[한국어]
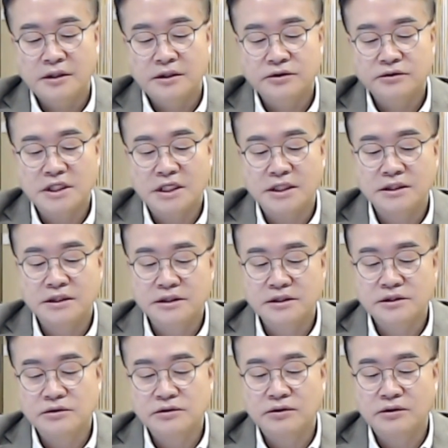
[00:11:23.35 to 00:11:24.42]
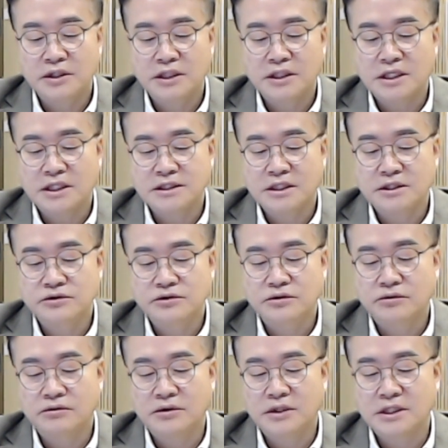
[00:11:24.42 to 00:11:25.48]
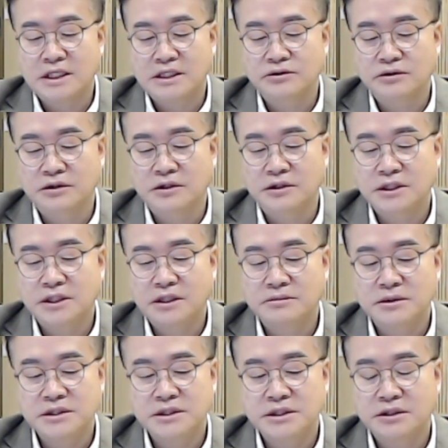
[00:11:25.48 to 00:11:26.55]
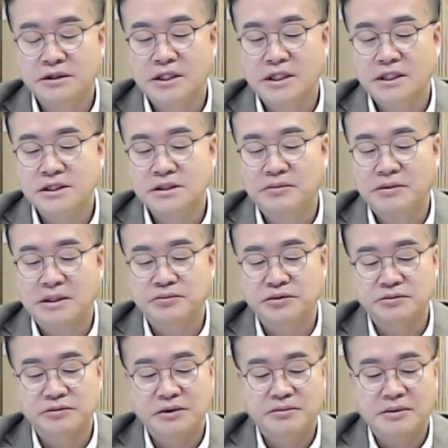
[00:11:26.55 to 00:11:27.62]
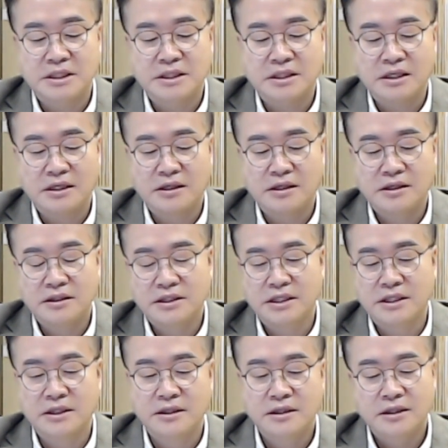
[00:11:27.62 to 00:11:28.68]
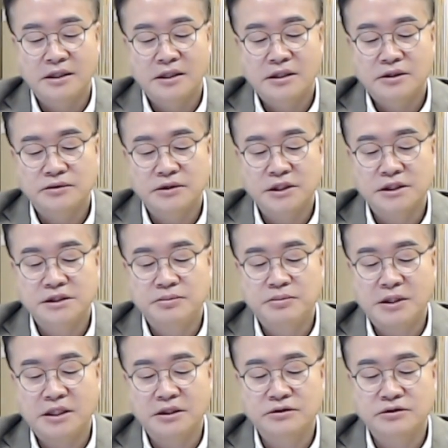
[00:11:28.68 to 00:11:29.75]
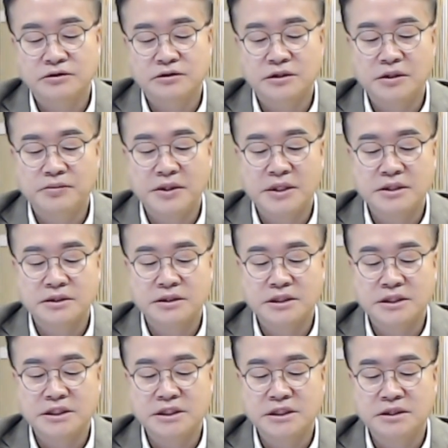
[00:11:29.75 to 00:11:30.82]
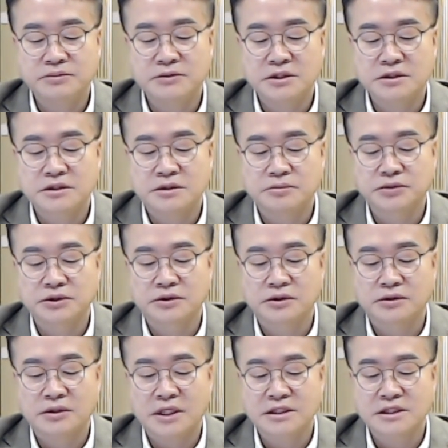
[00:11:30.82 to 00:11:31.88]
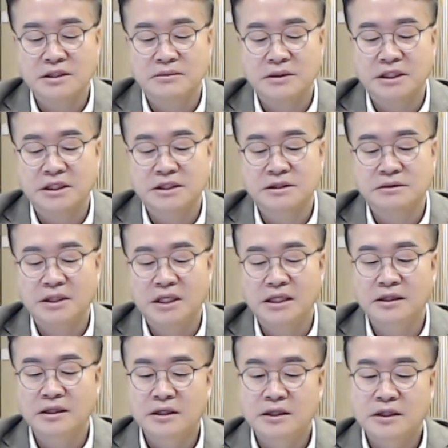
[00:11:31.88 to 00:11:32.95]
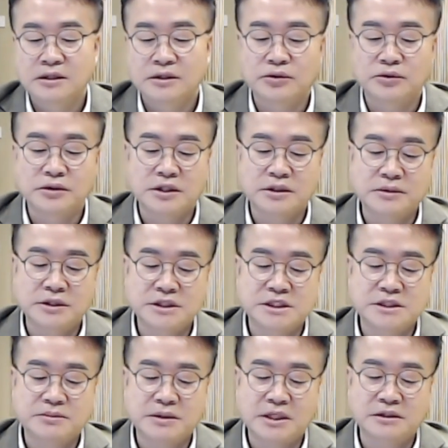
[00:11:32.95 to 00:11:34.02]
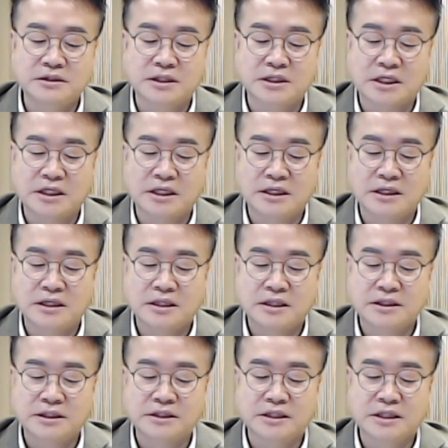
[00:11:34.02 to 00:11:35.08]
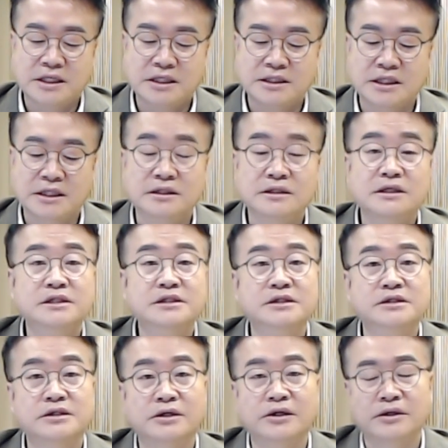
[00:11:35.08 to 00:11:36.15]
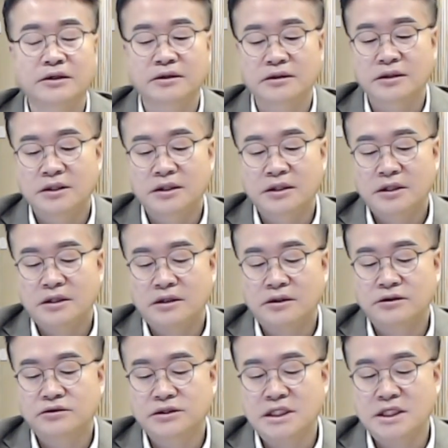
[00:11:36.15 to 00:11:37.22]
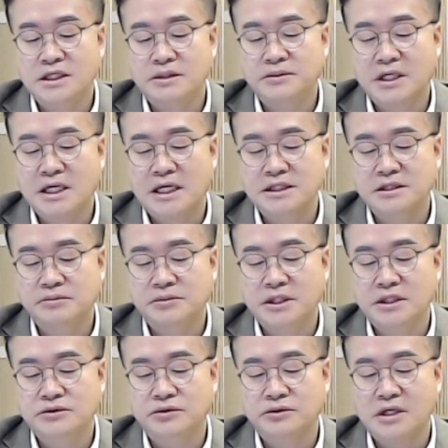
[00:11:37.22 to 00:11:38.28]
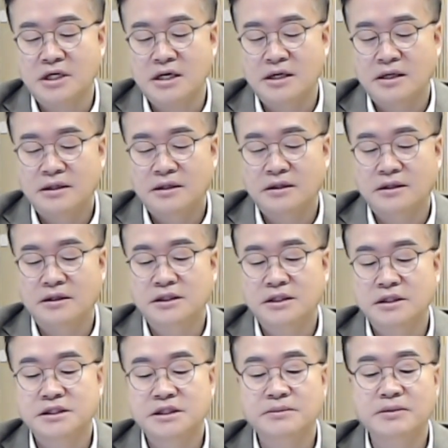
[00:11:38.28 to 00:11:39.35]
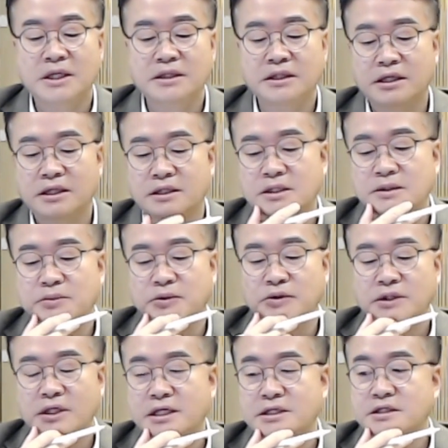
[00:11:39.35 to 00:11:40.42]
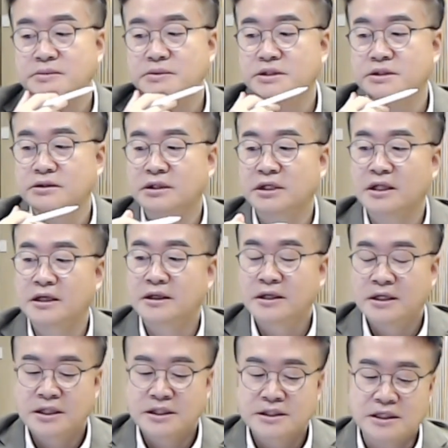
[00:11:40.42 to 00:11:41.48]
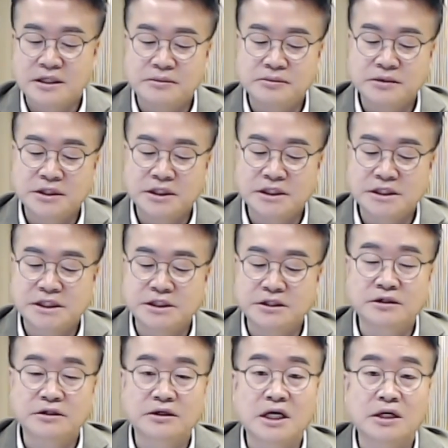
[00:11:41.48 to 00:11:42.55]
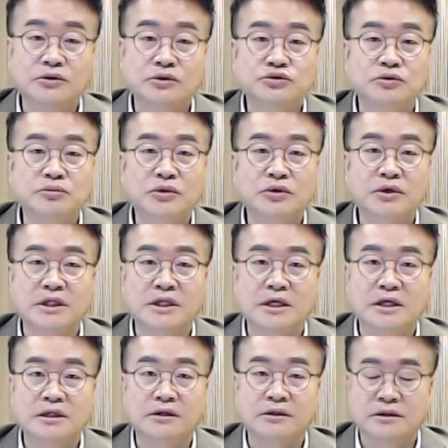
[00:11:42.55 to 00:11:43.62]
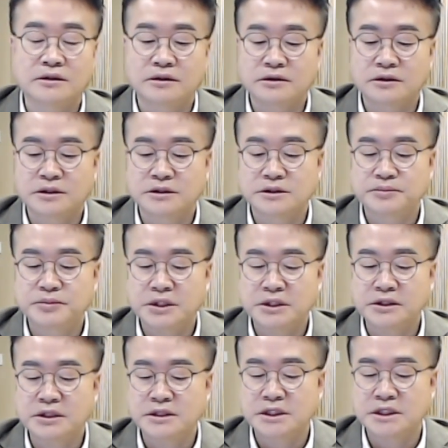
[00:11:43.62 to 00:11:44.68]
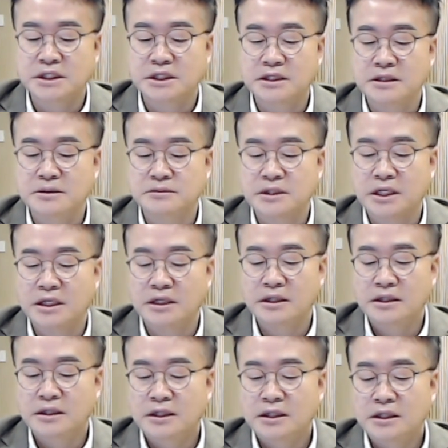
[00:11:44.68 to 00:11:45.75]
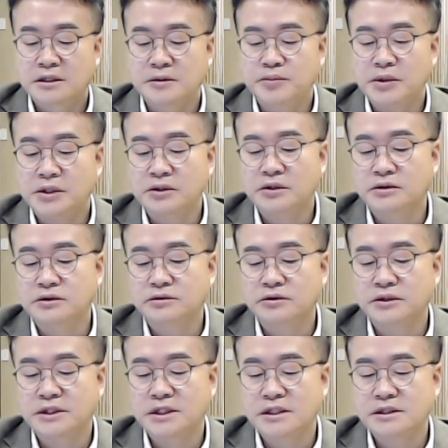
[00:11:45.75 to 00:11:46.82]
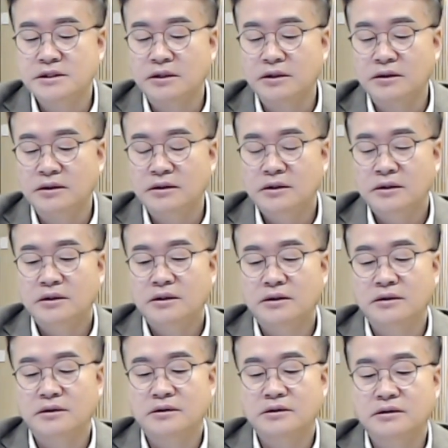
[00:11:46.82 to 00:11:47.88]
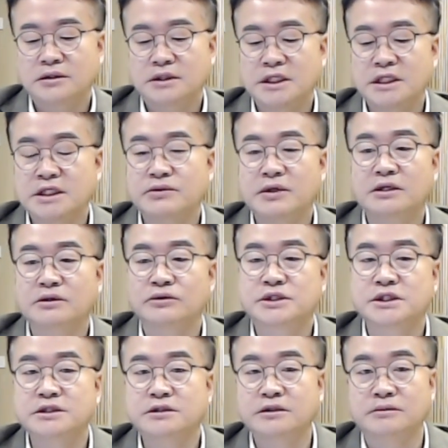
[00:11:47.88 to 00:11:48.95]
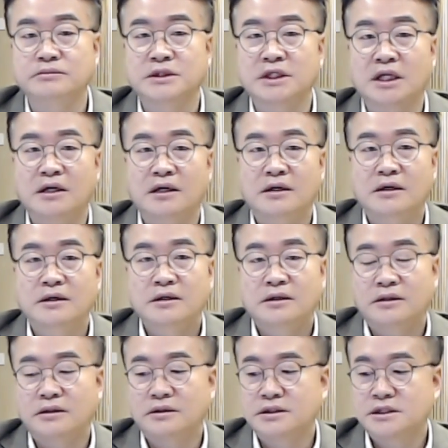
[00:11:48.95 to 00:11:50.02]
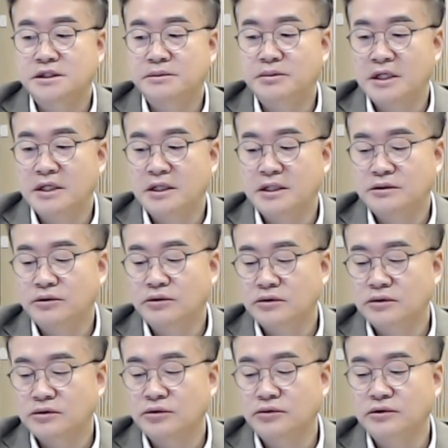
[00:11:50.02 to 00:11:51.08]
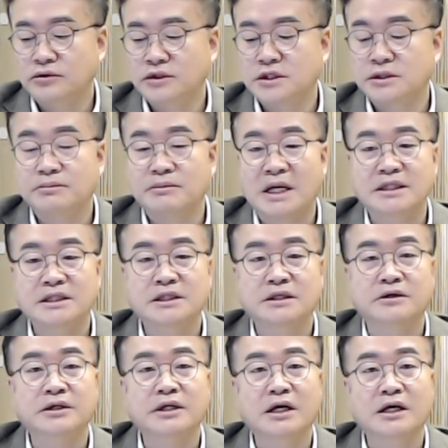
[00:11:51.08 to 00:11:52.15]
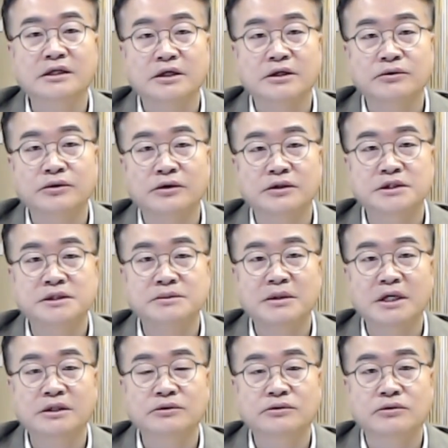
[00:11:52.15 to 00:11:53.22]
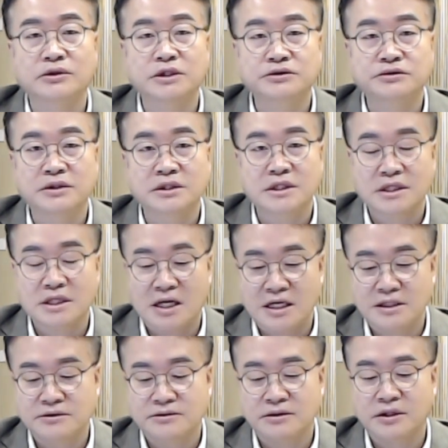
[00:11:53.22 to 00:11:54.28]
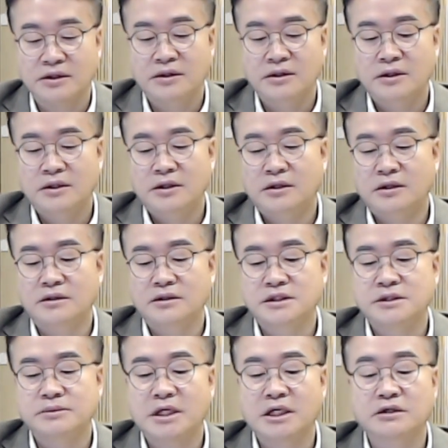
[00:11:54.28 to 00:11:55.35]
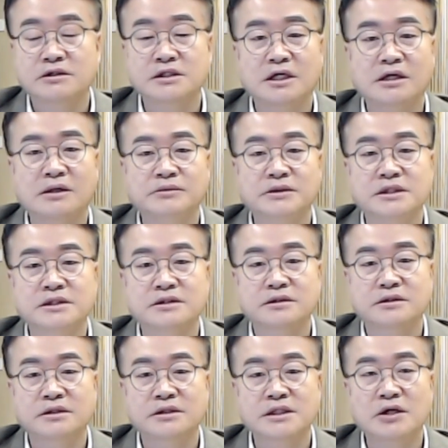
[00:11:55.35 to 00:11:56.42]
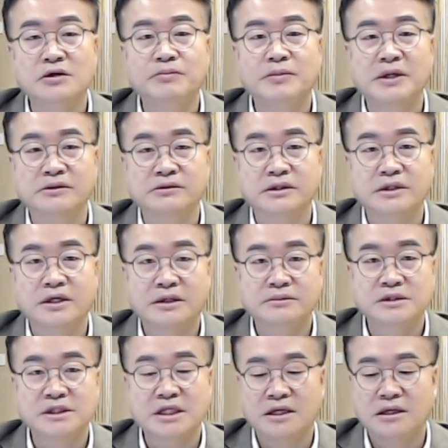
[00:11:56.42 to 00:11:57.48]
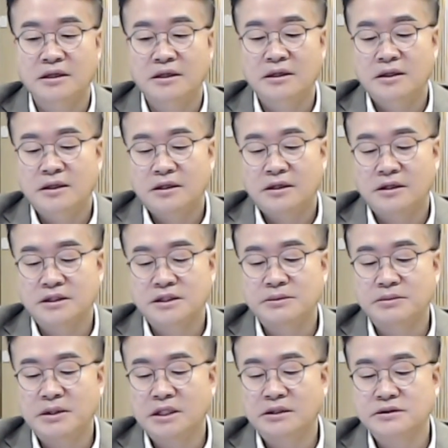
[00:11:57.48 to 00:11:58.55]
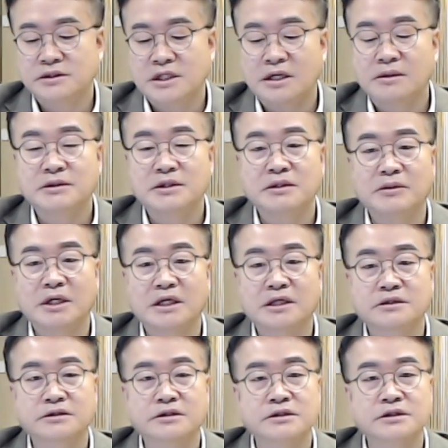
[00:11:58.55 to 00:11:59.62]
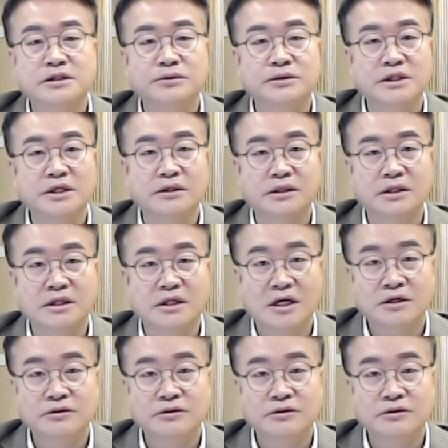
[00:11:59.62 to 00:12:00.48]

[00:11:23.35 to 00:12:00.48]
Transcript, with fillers: 투자이익이 쏠쏠하게 낮아 수도권과 다소 거리가 먼 지역까지 발품을 판다. 예. 우리 스파레주 협회에서는 20년 전부터도 항상 말했지만 돈 되면 지방을 가라. 이렇게 얘기를 했었어요. 어, 투자 대비 가성비가 좋다. 어, 이게 지방의 기본 개념이죠. 근데 사람들이 지역하고 종목에 대한 어떤 그 편견이 있기 때문에 그 편견으로 인해서 어, 이 기회를 놓치는 겁니다. 어, 지방에도 돈이 많이 거래가 되고요. 지방에도 공인중개사 다 있고요. 어, 지방에도 사람들이 있어서 사고팔고를 다 합니다. 어, 지방에도 사람들이 많아서 전세월세 거래 다